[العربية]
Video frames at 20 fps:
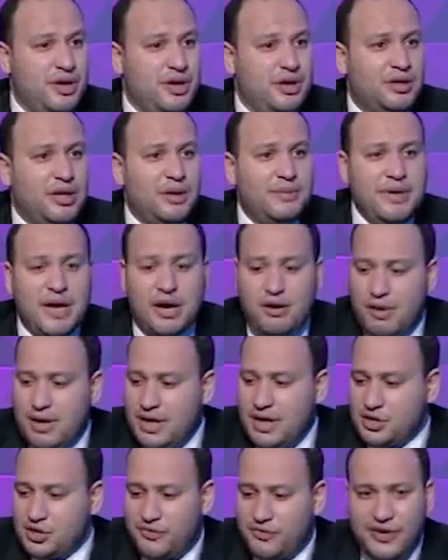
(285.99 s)
طب يا
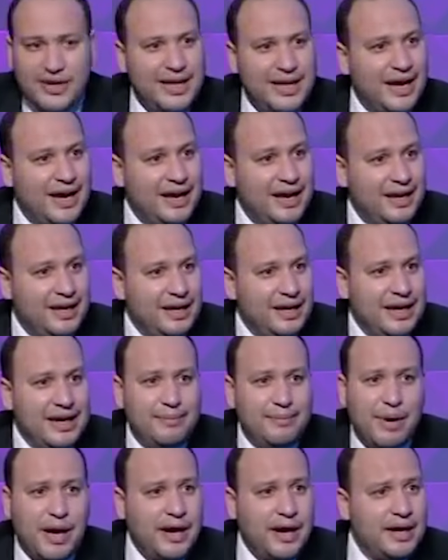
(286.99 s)
اخوانا شوفوا لنا حل يا
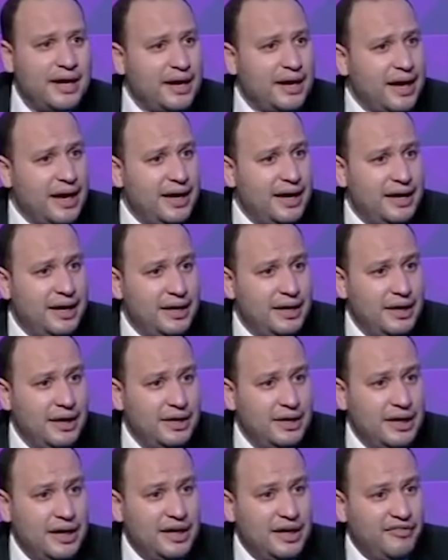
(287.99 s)
جماعه يا كهنه
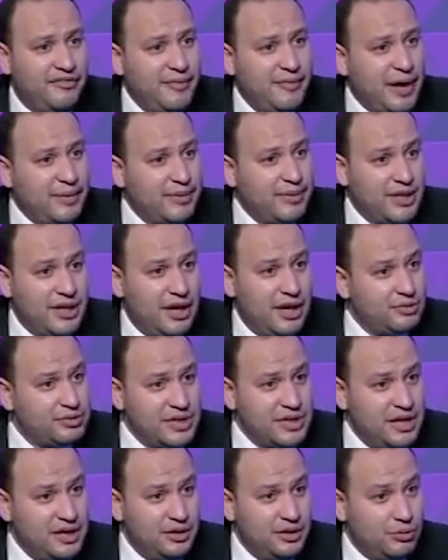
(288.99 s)
يا اللي في معبد
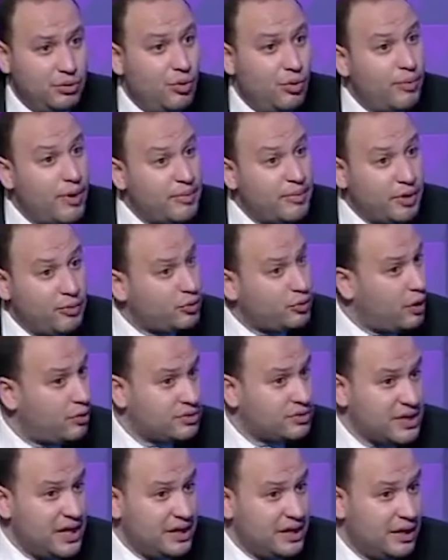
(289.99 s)
الاوثان انتوا هم بيعبدوا
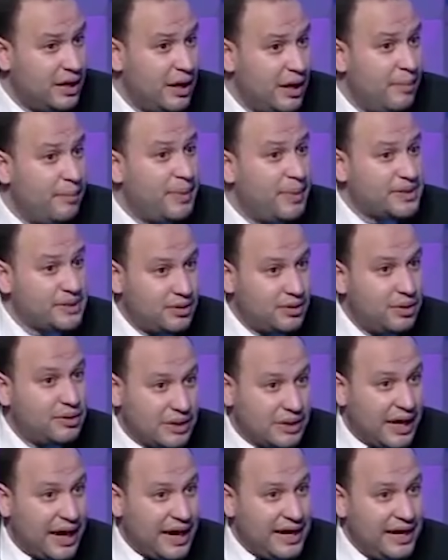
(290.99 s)
اوثان بس
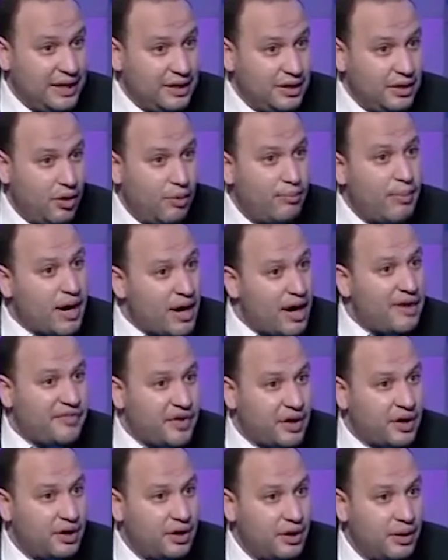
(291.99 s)
تخيلي هم
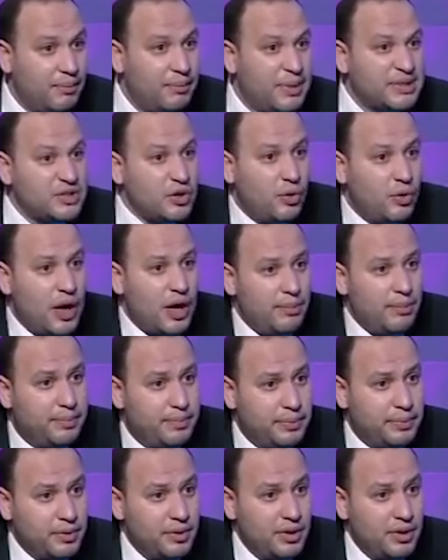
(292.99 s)
كفره بس هو اب
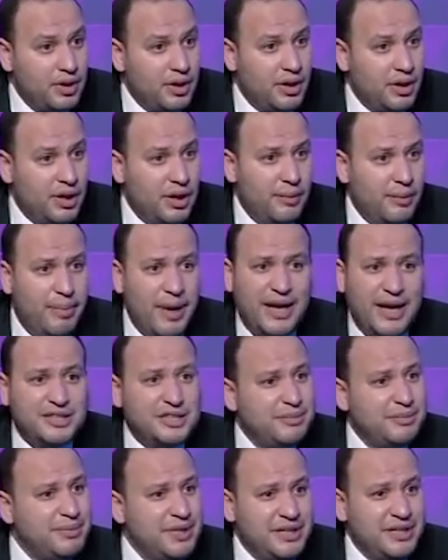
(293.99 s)

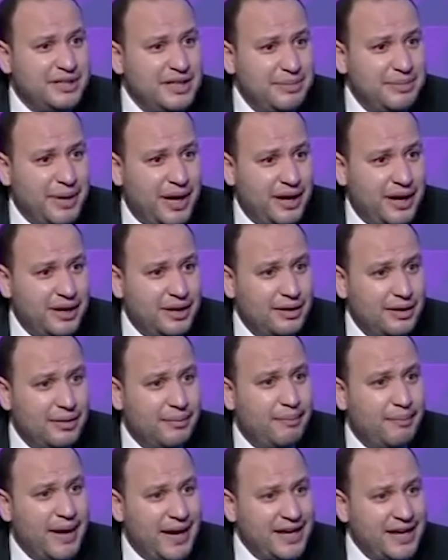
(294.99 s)
بلاش ابني يتذبح
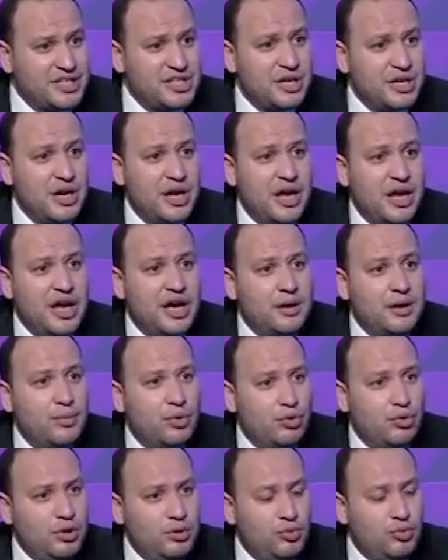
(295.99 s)
بلاش
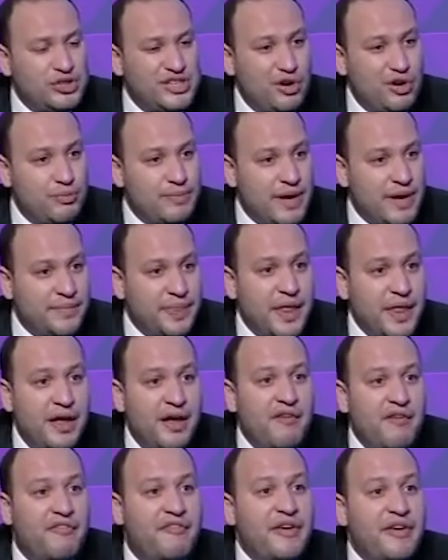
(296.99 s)
اعملوا لي مساومه
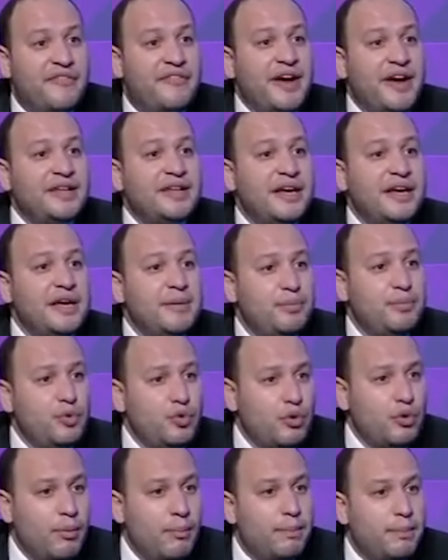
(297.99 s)
ففدى
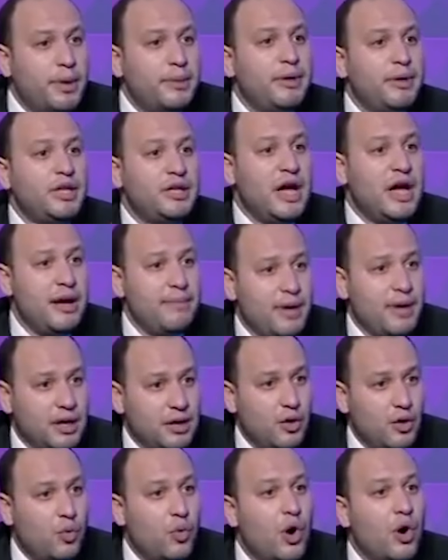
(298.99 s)
ابنه ب 100 جمل
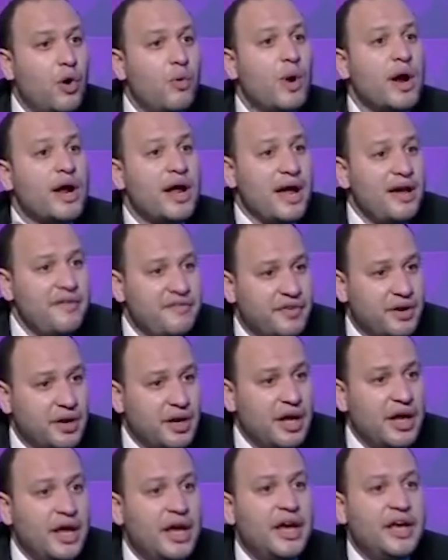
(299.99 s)
وهو كافر
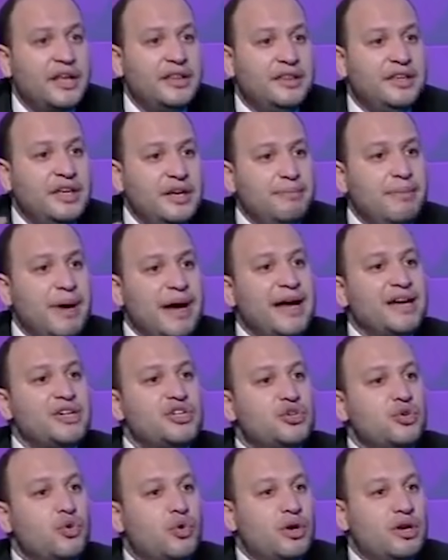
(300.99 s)
الدين ما
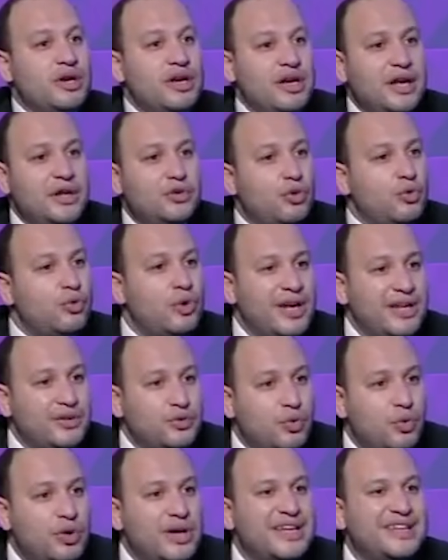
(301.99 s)
جاش يقول لنا دول
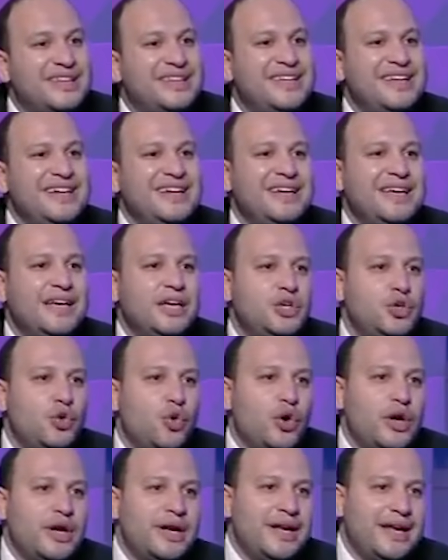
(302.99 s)
ولادكم الدين جه
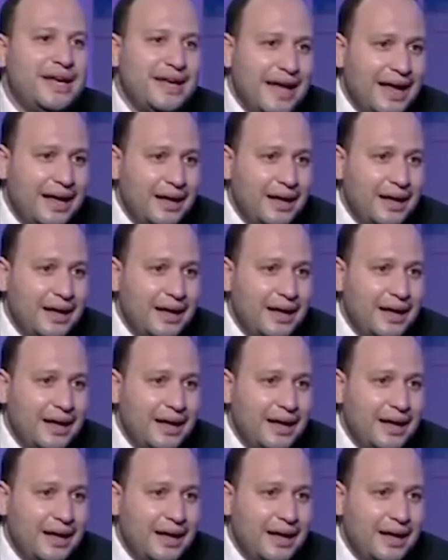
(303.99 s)
يقول لنا